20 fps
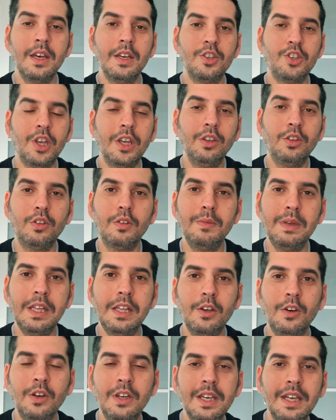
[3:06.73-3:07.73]
100
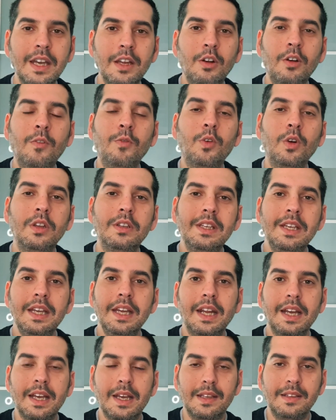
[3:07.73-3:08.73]
milioni che non vuol
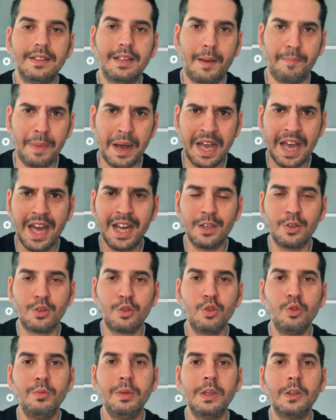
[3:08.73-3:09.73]
dire da pagare
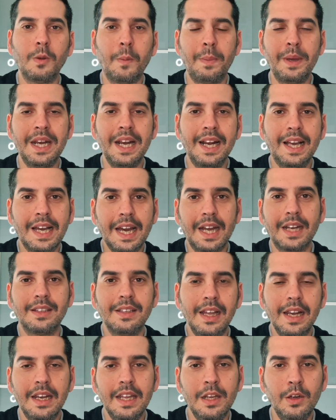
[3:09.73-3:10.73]
subito per il
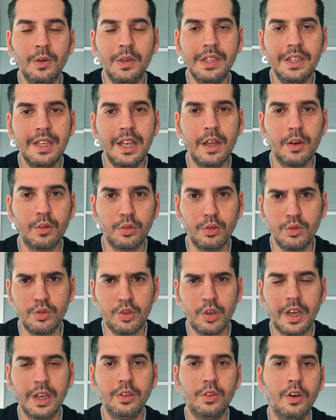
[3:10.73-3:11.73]
cartellino intero di un
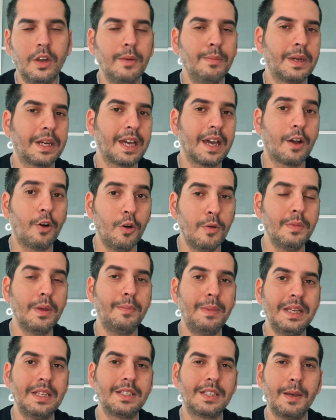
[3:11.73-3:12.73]
giocatore, perché come
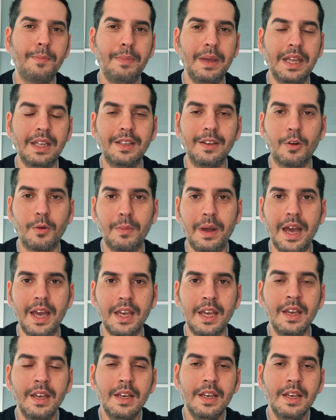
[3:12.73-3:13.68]
ben sapete ormai,